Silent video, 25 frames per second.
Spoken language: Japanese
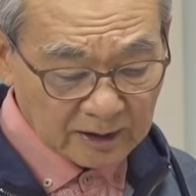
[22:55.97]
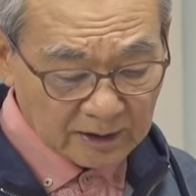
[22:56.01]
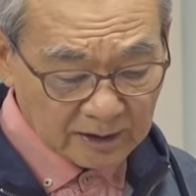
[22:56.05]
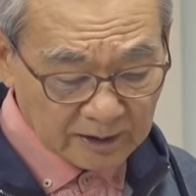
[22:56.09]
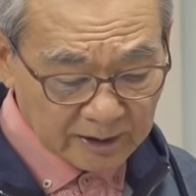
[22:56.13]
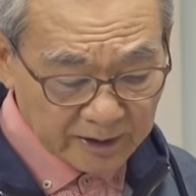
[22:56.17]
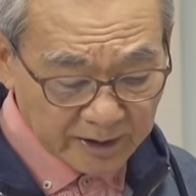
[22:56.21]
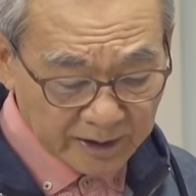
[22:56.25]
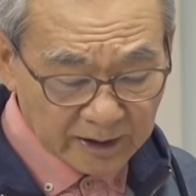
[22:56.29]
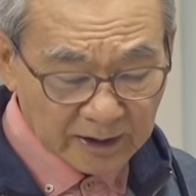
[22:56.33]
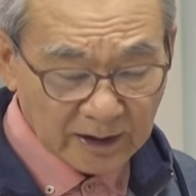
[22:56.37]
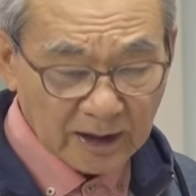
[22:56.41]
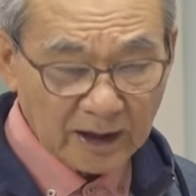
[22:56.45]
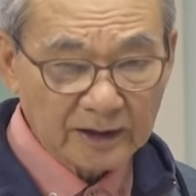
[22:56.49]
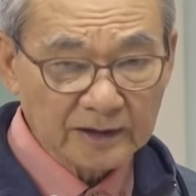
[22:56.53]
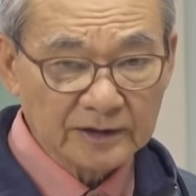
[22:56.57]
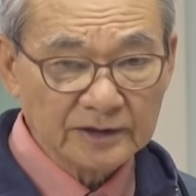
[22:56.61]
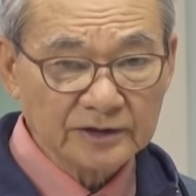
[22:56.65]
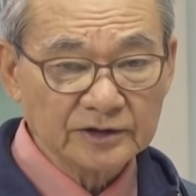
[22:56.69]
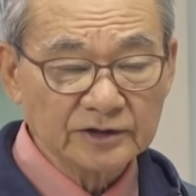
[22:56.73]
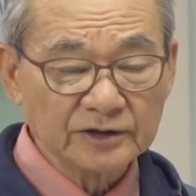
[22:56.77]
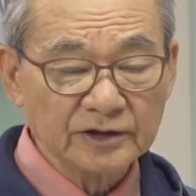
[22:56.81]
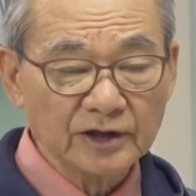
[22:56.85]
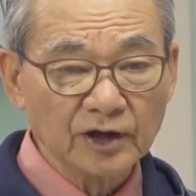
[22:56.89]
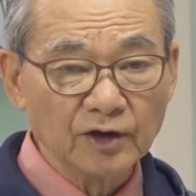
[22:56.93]
例外
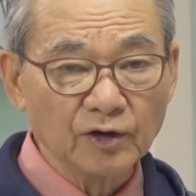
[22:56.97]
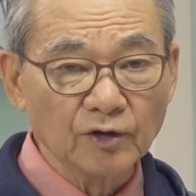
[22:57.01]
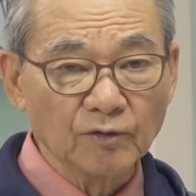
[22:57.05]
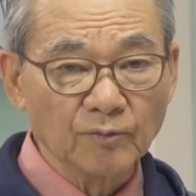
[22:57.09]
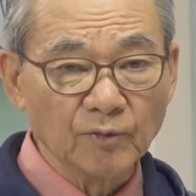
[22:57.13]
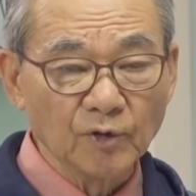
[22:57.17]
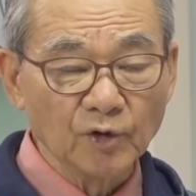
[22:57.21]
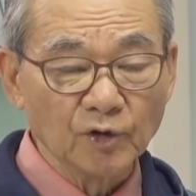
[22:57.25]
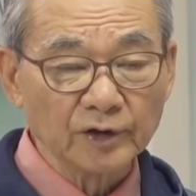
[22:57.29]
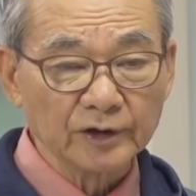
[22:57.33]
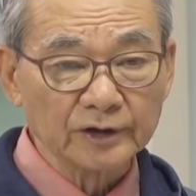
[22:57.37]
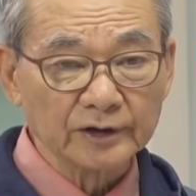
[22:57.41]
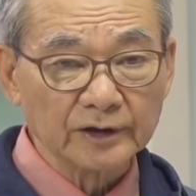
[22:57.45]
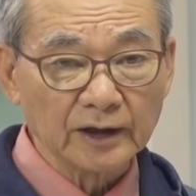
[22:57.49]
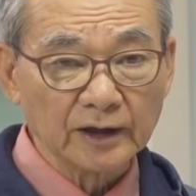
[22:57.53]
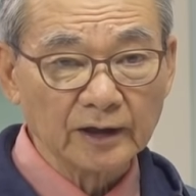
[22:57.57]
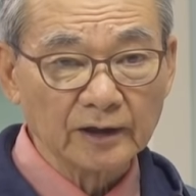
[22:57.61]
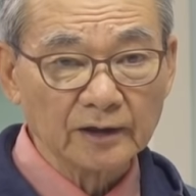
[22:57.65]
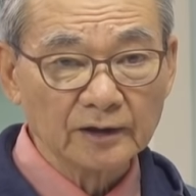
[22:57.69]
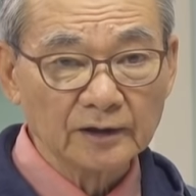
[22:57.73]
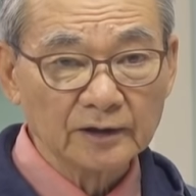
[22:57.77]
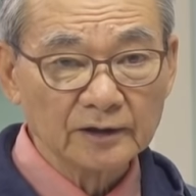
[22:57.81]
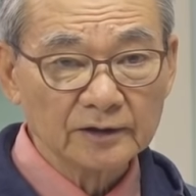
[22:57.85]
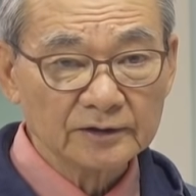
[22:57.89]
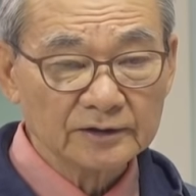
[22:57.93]
規定を設けた。
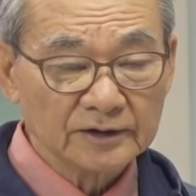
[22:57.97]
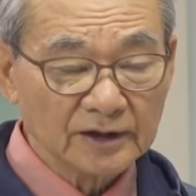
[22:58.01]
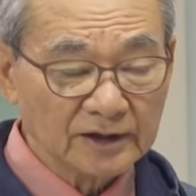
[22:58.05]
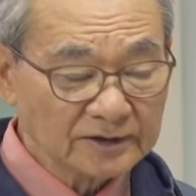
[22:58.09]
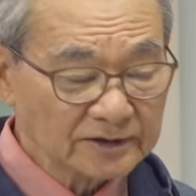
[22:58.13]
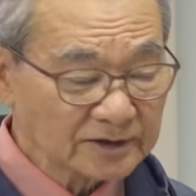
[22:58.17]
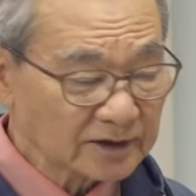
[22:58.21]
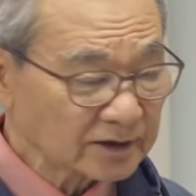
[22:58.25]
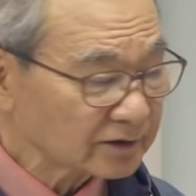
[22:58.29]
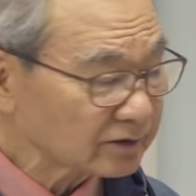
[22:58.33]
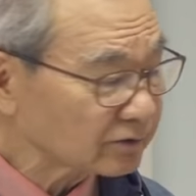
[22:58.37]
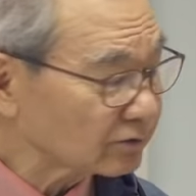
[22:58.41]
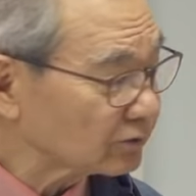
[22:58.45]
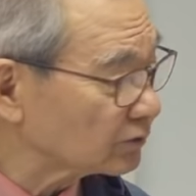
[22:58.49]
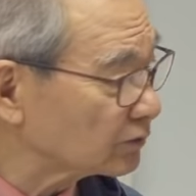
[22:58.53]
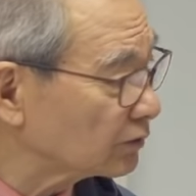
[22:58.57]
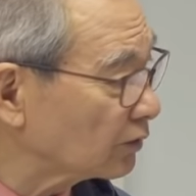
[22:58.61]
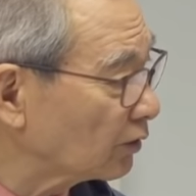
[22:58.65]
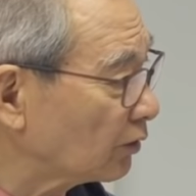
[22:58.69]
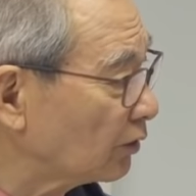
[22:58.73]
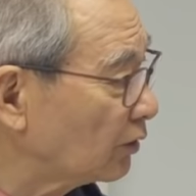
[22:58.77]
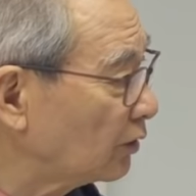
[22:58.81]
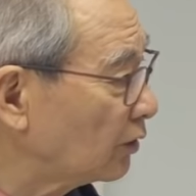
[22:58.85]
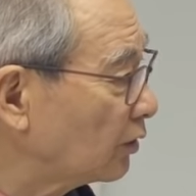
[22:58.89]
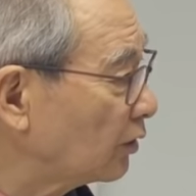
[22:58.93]
なぜかという
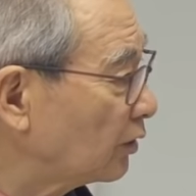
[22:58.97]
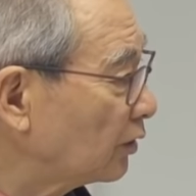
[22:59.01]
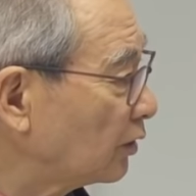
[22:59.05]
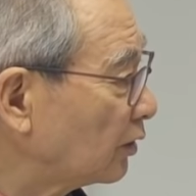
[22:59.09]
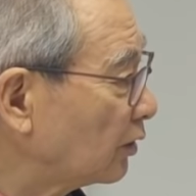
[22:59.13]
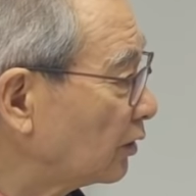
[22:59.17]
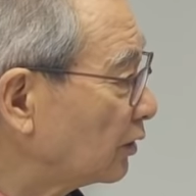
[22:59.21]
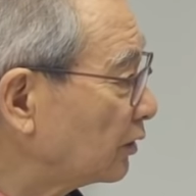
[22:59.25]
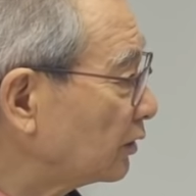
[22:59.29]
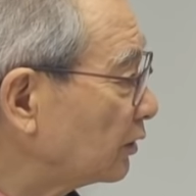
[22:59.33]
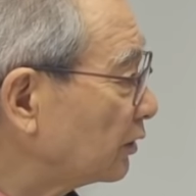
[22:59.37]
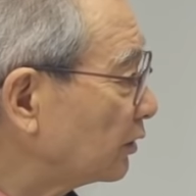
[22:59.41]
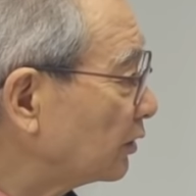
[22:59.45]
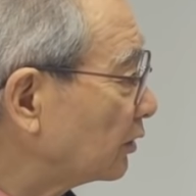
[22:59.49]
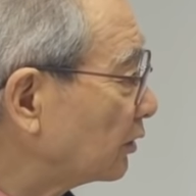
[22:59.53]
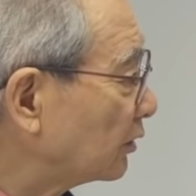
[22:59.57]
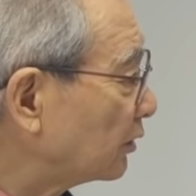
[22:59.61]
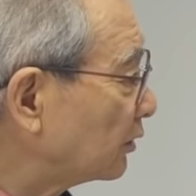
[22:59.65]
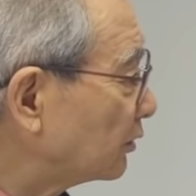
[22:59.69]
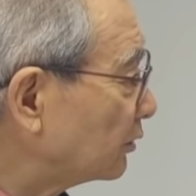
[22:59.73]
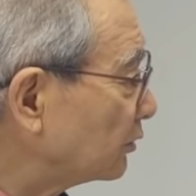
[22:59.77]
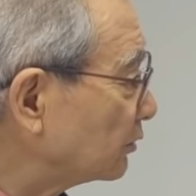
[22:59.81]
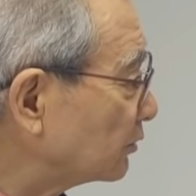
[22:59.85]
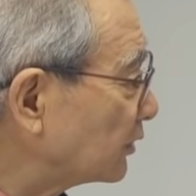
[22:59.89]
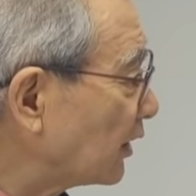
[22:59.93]
と、
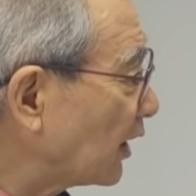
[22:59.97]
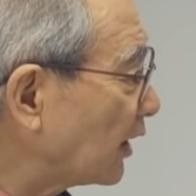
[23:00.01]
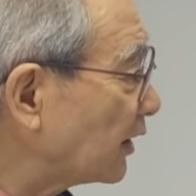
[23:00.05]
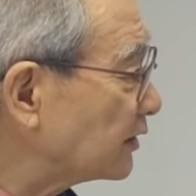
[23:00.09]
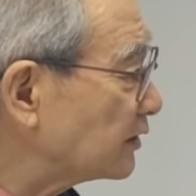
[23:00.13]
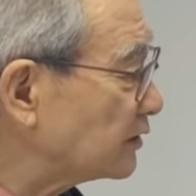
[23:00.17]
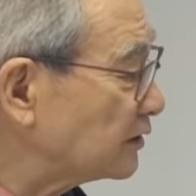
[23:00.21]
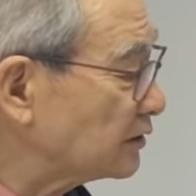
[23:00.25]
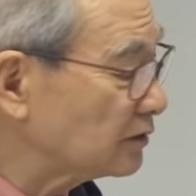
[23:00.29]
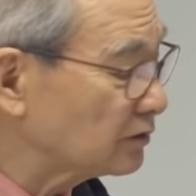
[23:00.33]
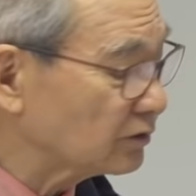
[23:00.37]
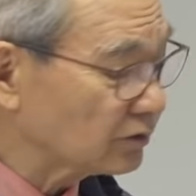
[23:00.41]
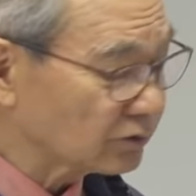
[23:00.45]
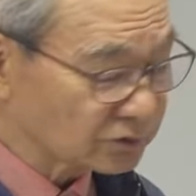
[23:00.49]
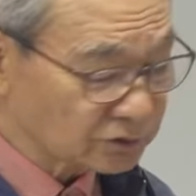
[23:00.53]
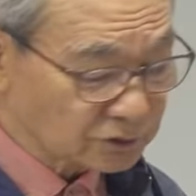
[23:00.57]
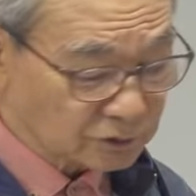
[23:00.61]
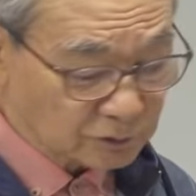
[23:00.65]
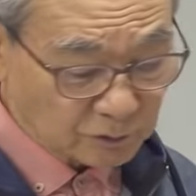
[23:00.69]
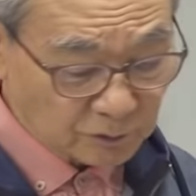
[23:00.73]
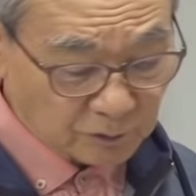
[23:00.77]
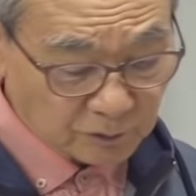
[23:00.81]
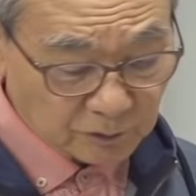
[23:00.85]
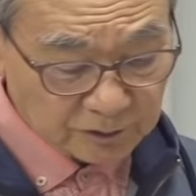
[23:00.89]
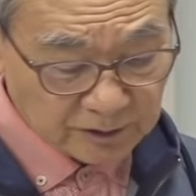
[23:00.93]
ユダヤ人の
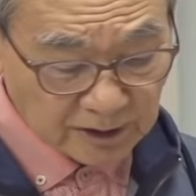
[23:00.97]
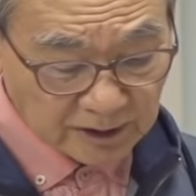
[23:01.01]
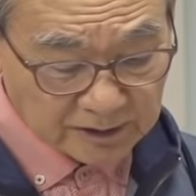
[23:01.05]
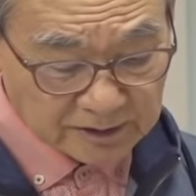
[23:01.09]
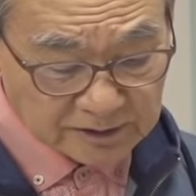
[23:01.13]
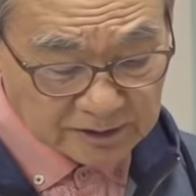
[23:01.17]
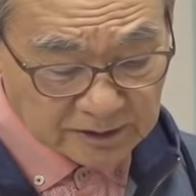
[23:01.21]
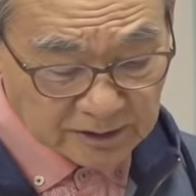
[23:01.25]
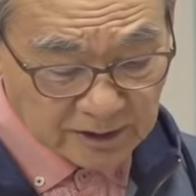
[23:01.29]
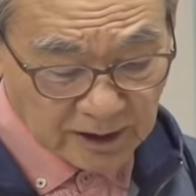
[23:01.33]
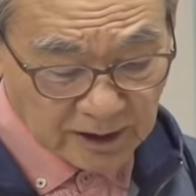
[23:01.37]
長老たち